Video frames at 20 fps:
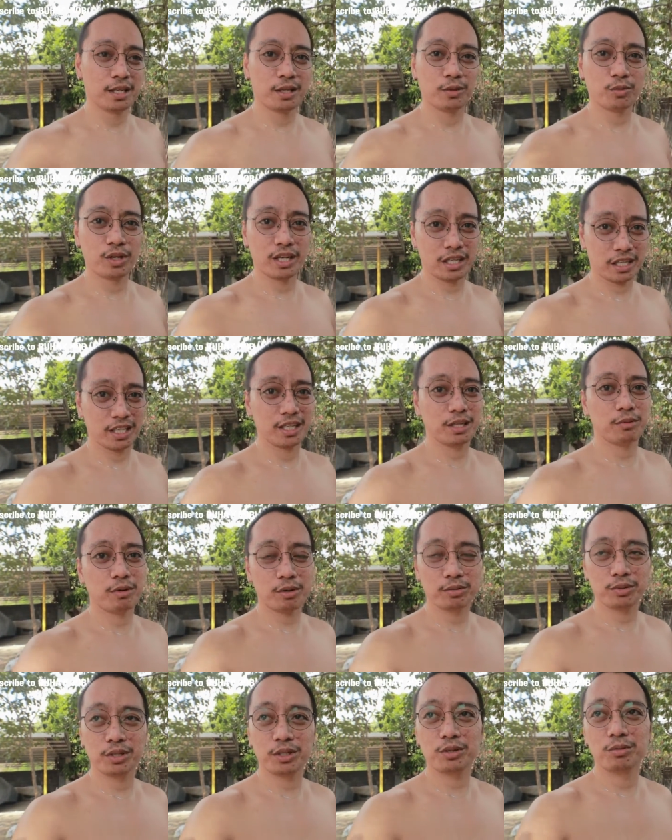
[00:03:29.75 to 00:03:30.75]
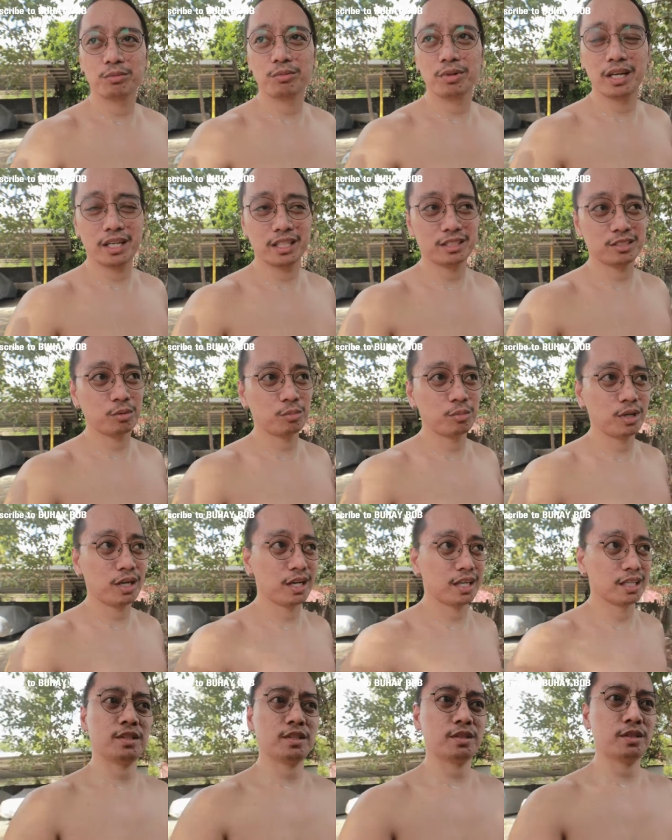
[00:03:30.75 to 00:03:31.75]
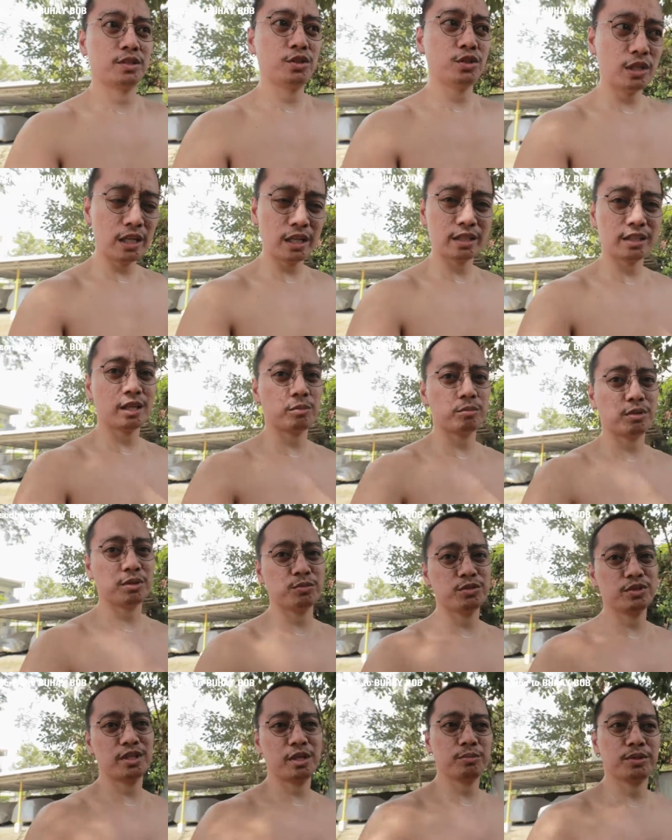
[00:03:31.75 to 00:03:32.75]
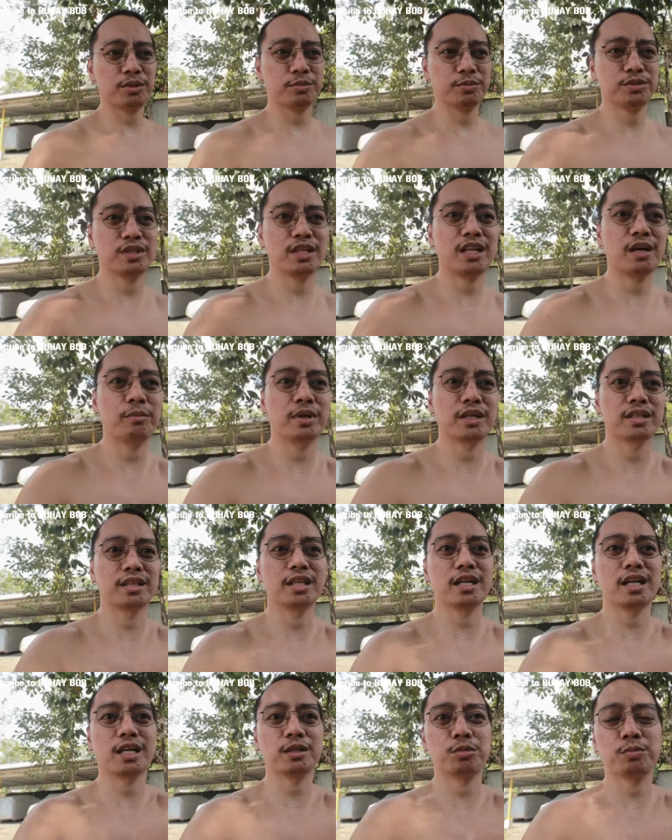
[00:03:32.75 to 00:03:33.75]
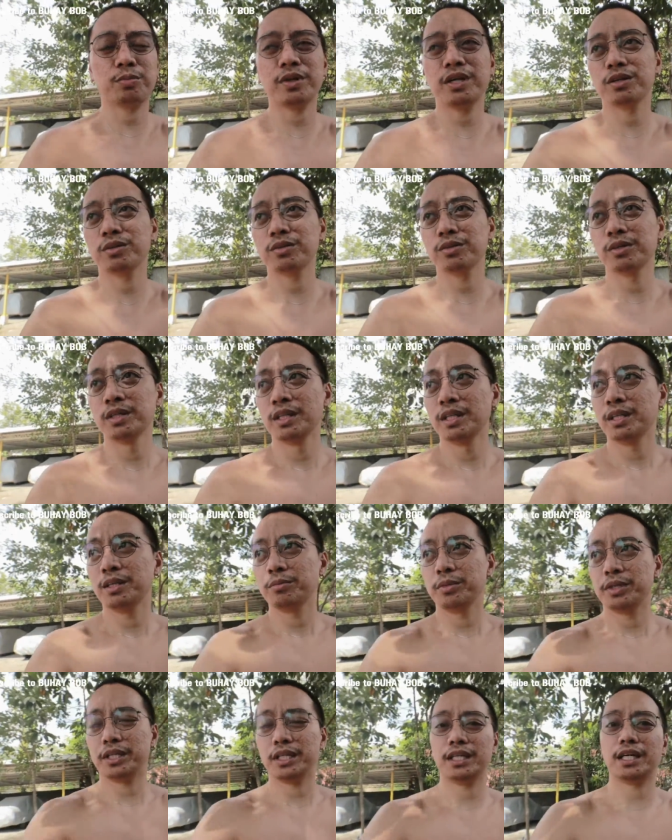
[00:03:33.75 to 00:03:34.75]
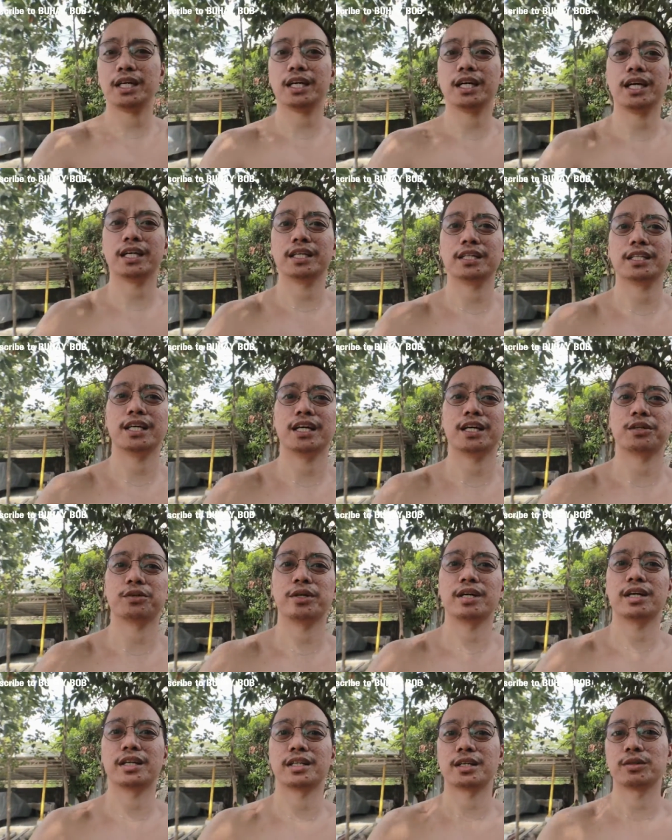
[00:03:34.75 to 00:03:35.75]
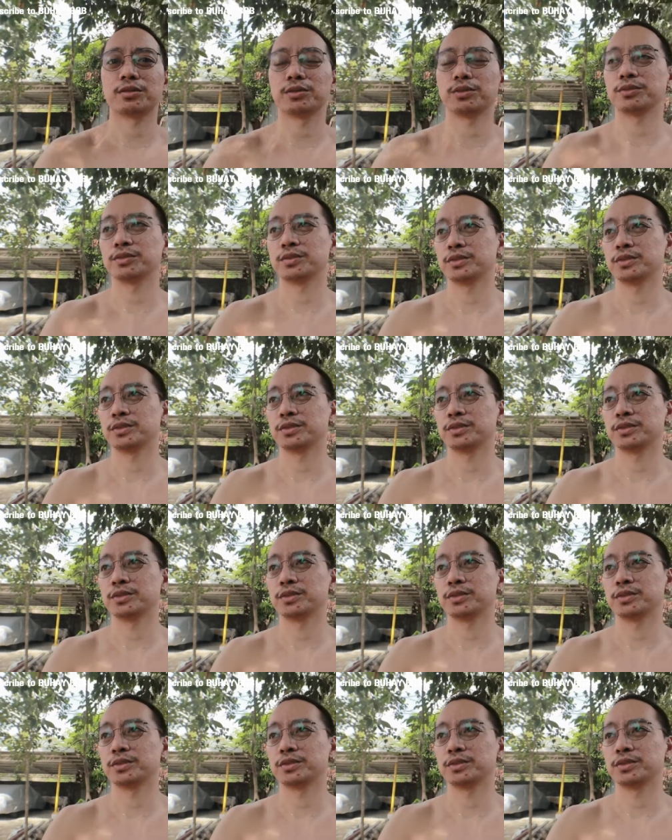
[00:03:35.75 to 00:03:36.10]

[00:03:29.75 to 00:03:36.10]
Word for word: walang ginawa kundi kumain sa bahay. Yun lang dapat mo na ipagpasalamat na kahit paano may kinakain ka araw-araw.